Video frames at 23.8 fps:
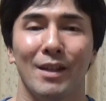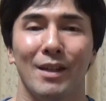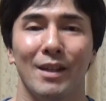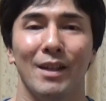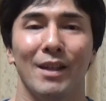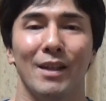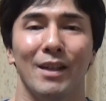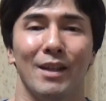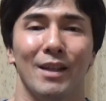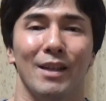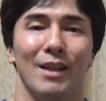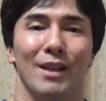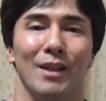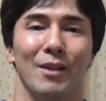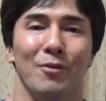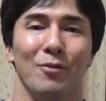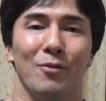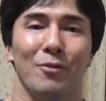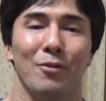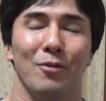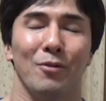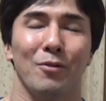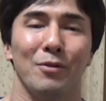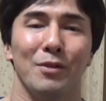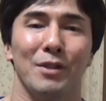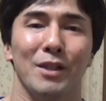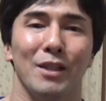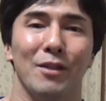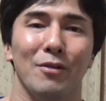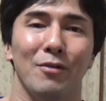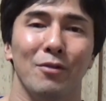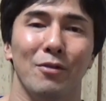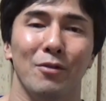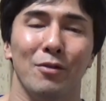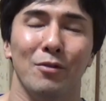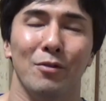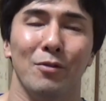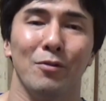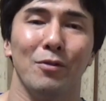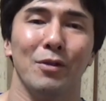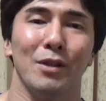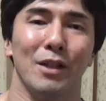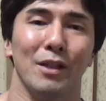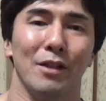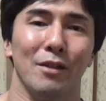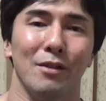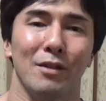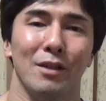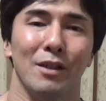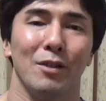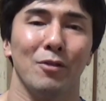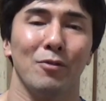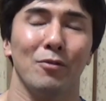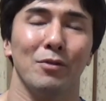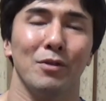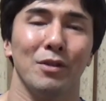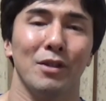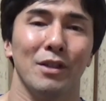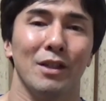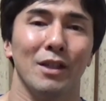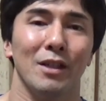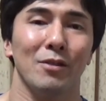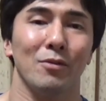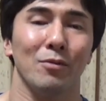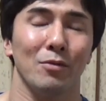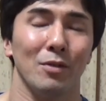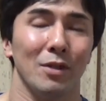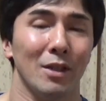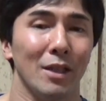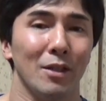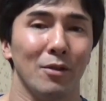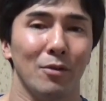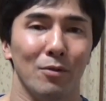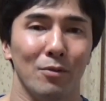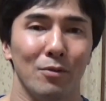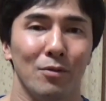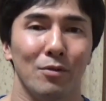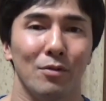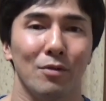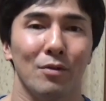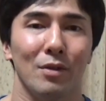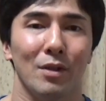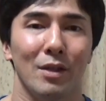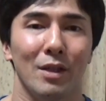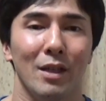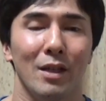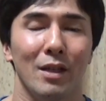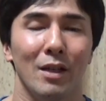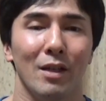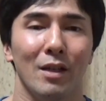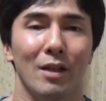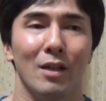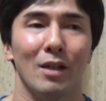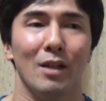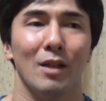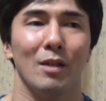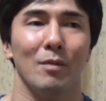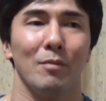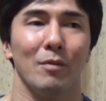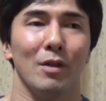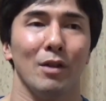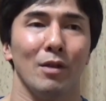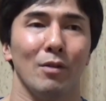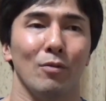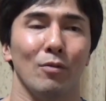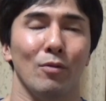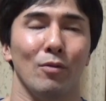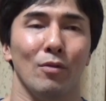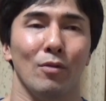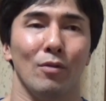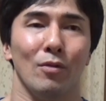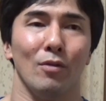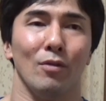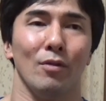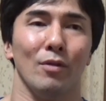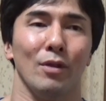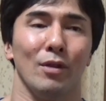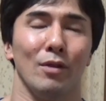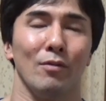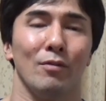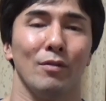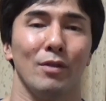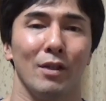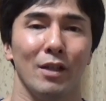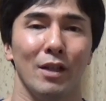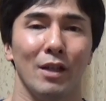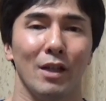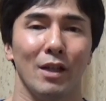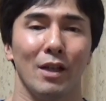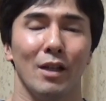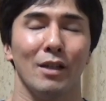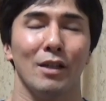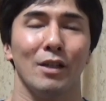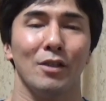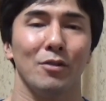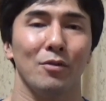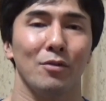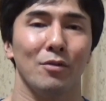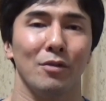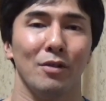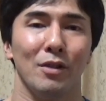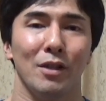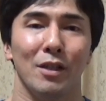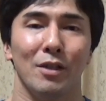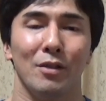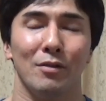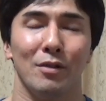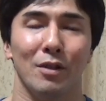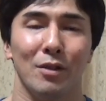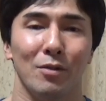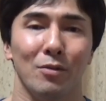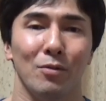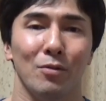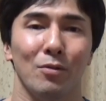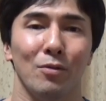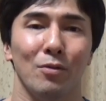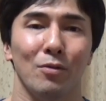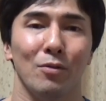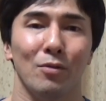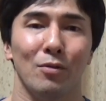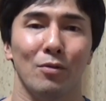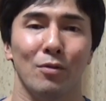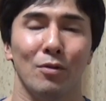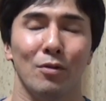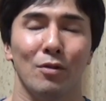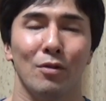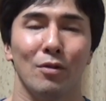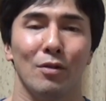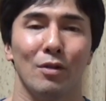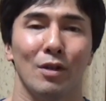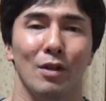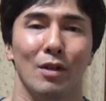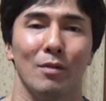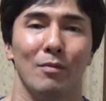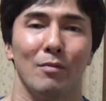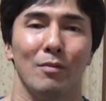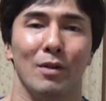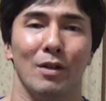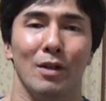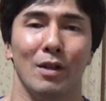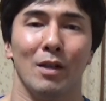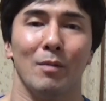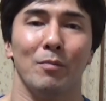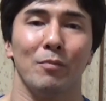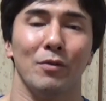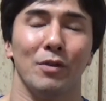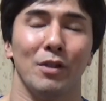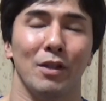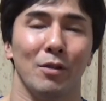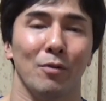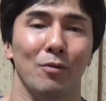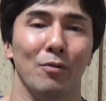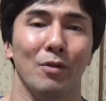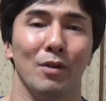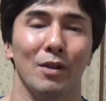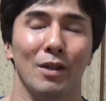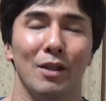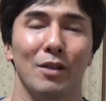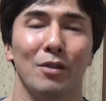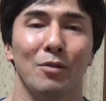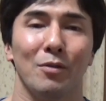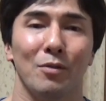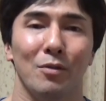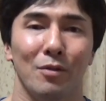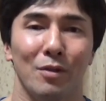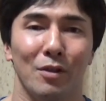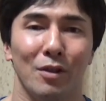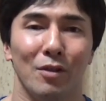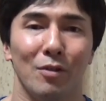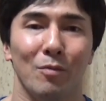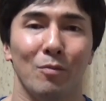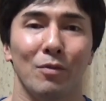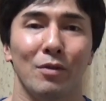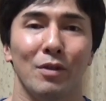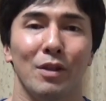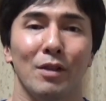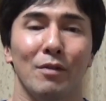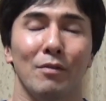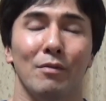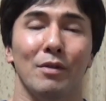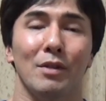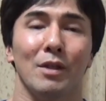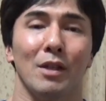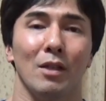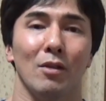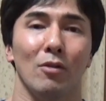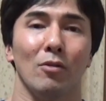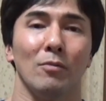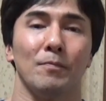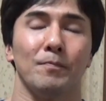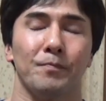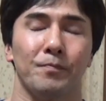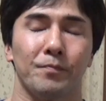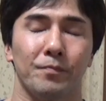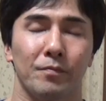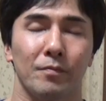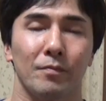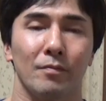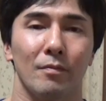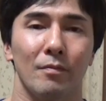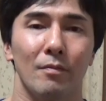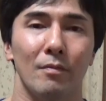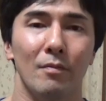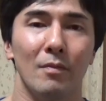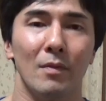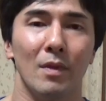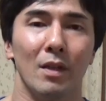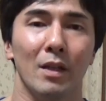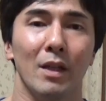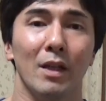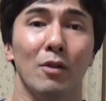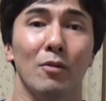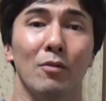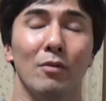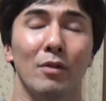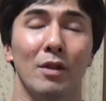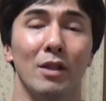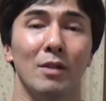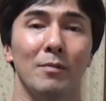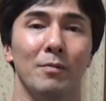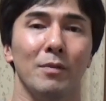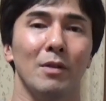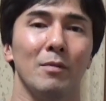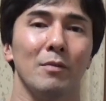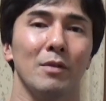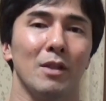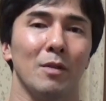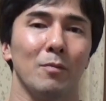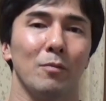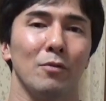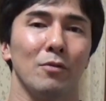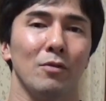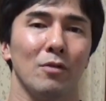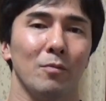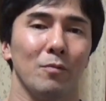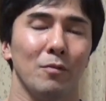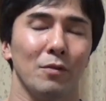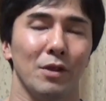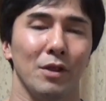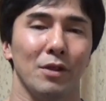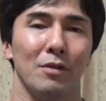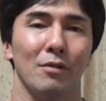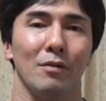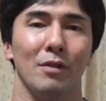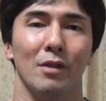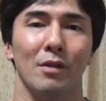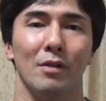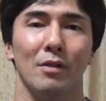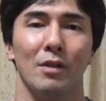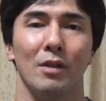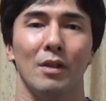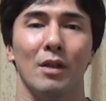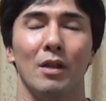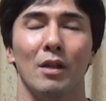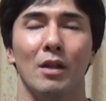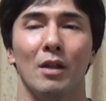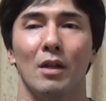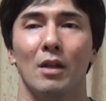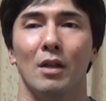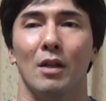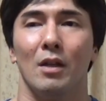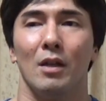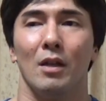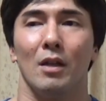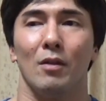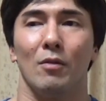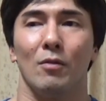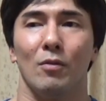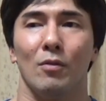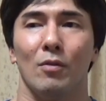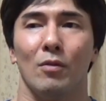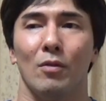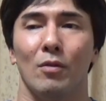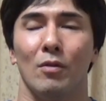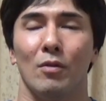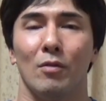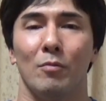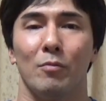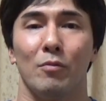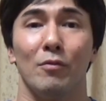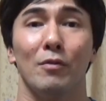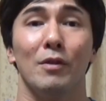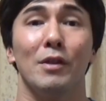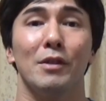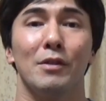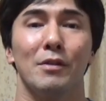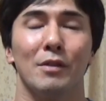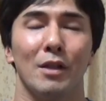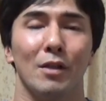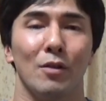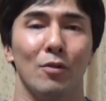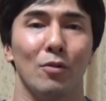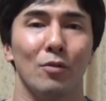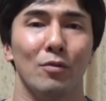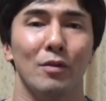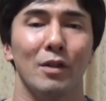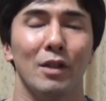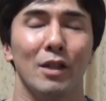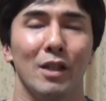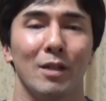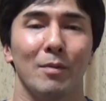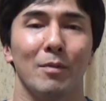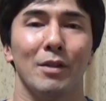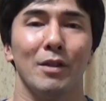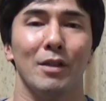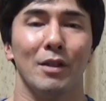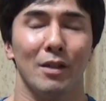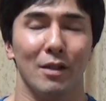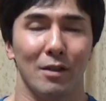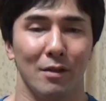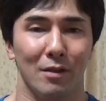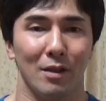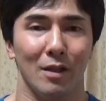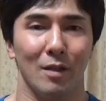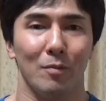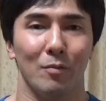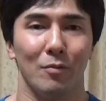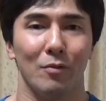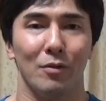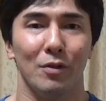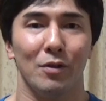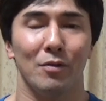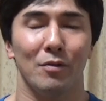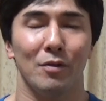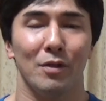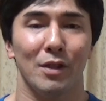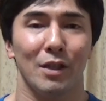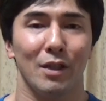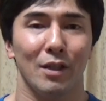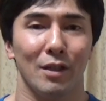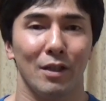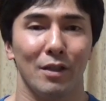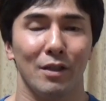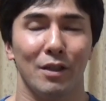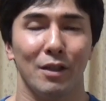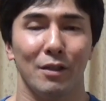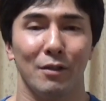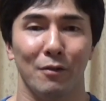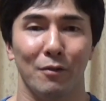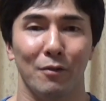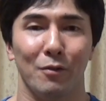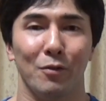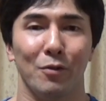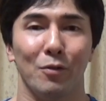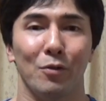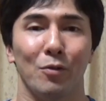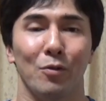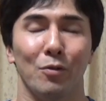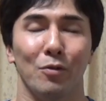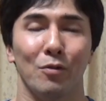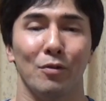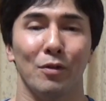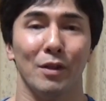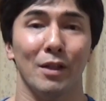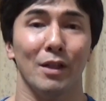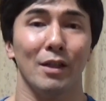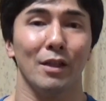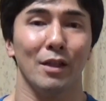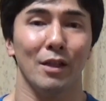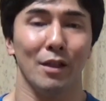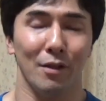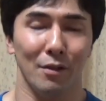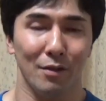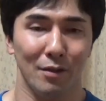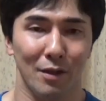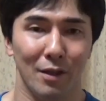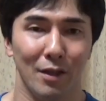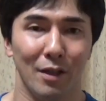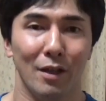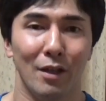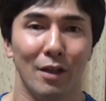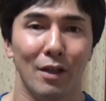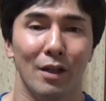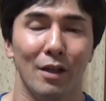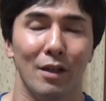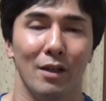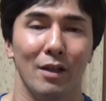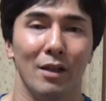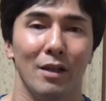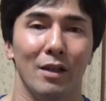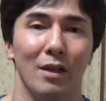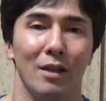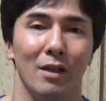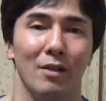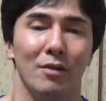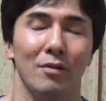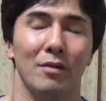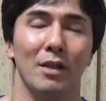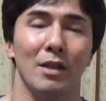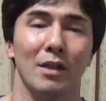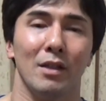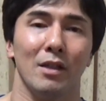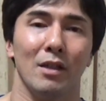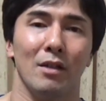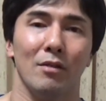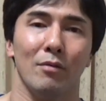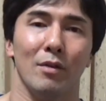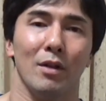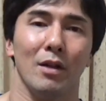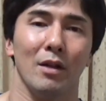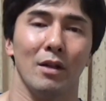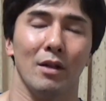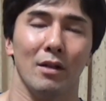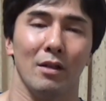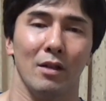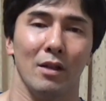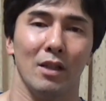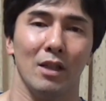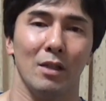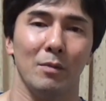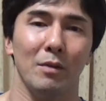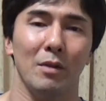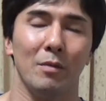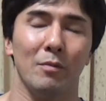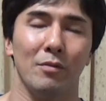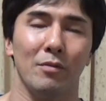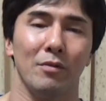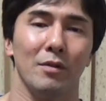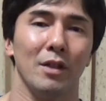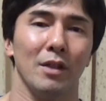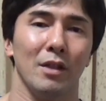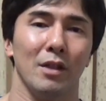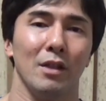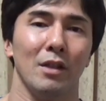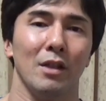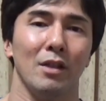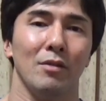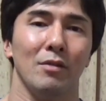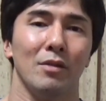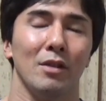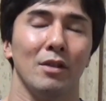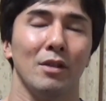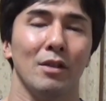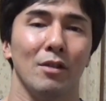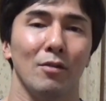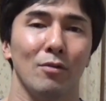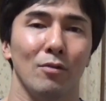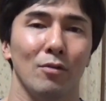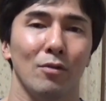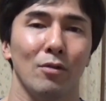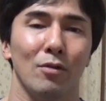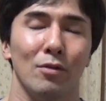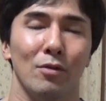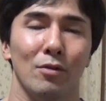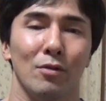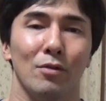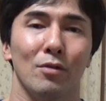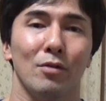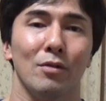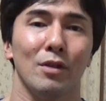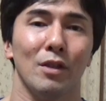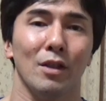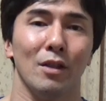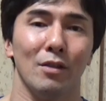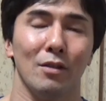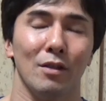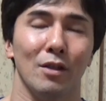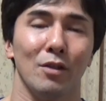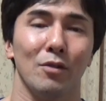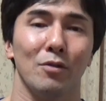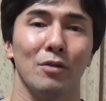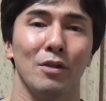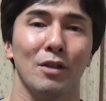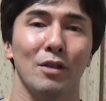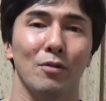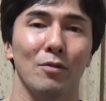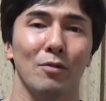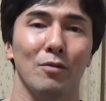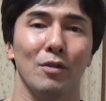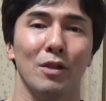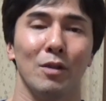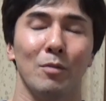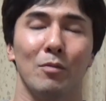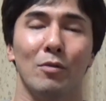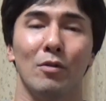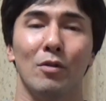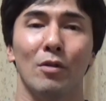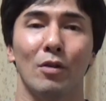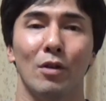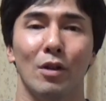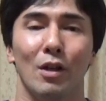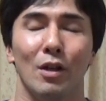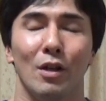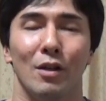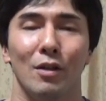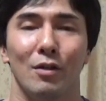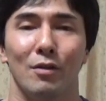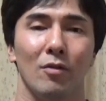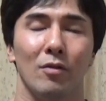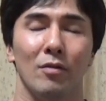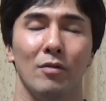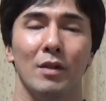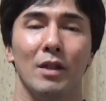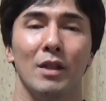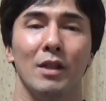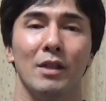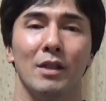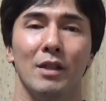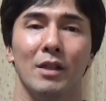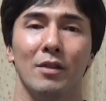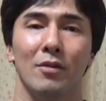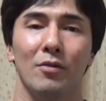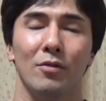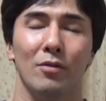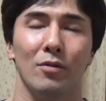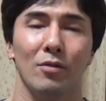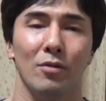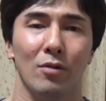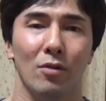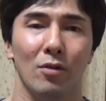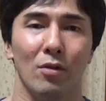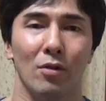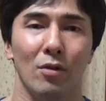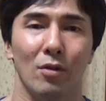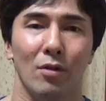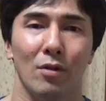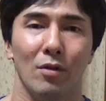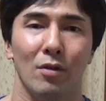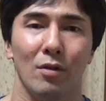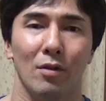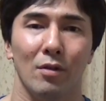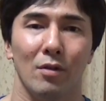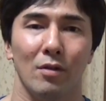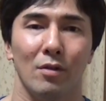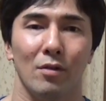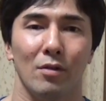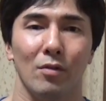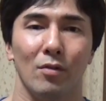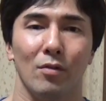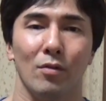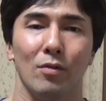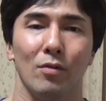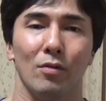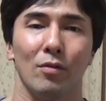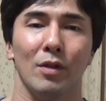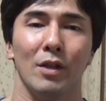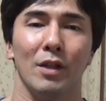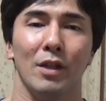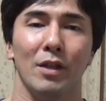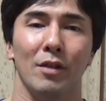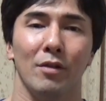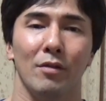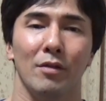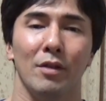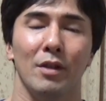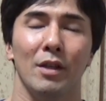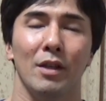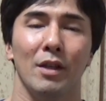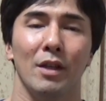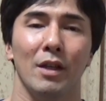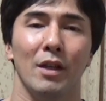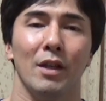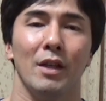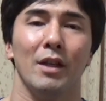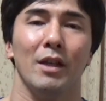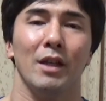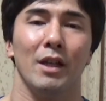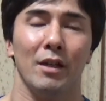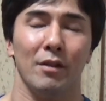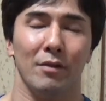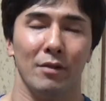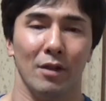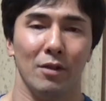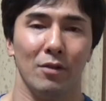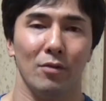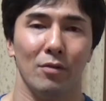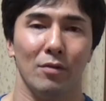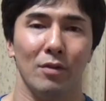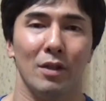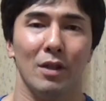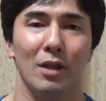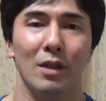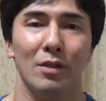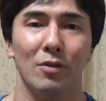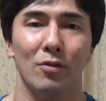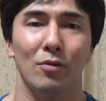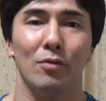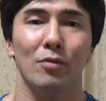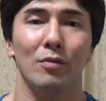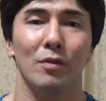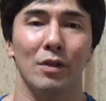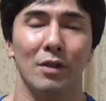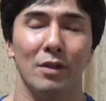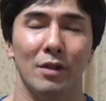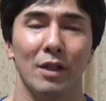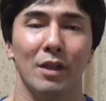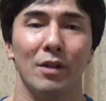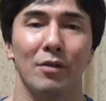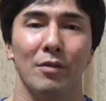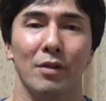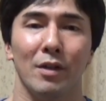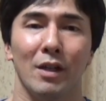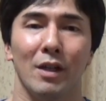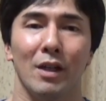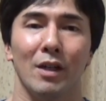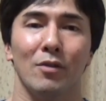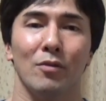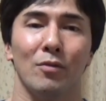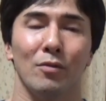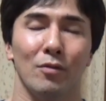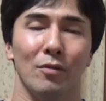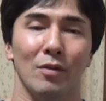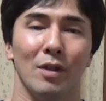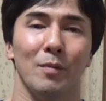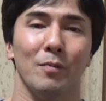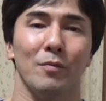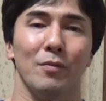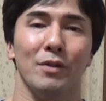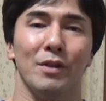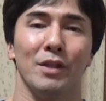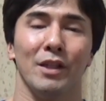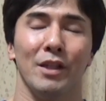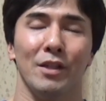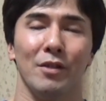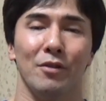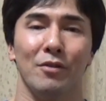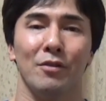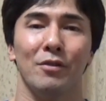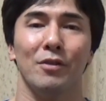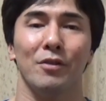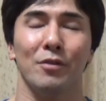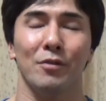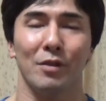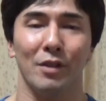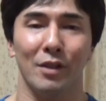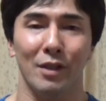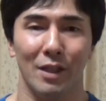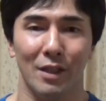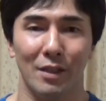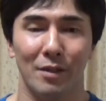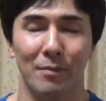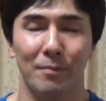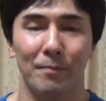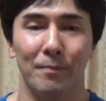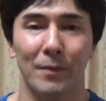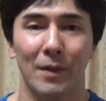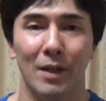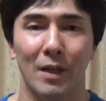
で、あの、こちらの方ではですね、公式サイトを作って、まあ、あのいろんなね体づくりに役立つ情報を、まあ、アップしていこうかなというふうに思ってるんですけどで、この SPM サポートプロジェクトはですね、あの、プロレスラーの船木正勝さんも一緒に参加してくれるということになってですね、で、船木さんは SPM 船木っていうチャンネルを作ってですね、そちらの方でも、こう船木さん流のそのトレーニングに役立つような情報ですね、これからどんどんアップしていく予定です。